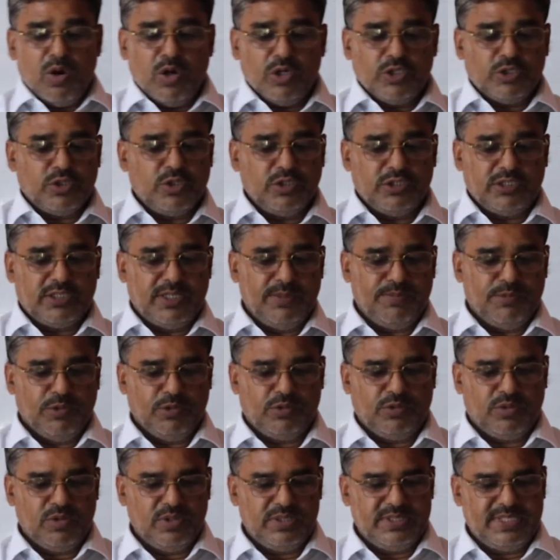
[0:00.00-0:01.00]
অস্বস্তি
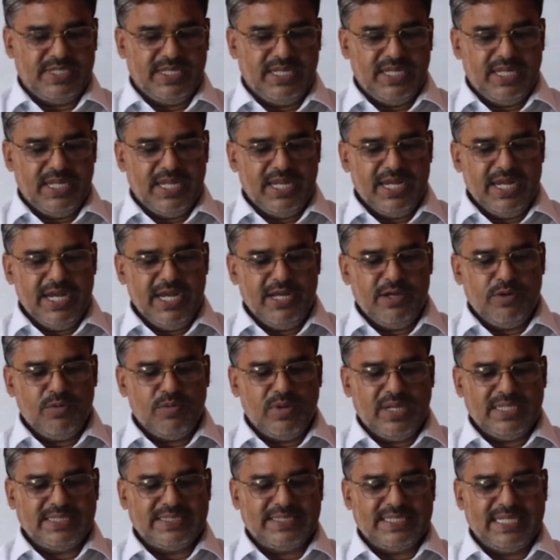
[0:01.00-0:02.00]
বোধ করছে ইট
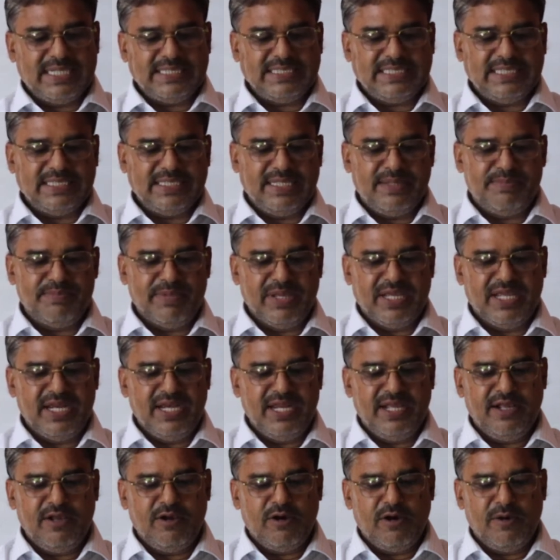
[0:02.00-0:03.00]
ওয়াজ জাস্ট দ্য
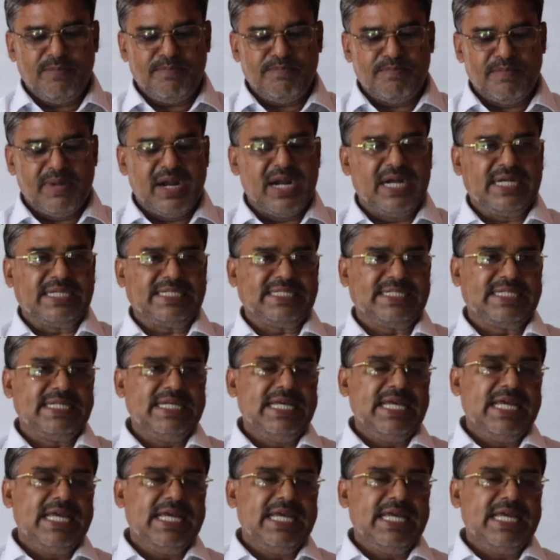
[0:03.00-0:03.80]
বিগিনিং অফ মার্চ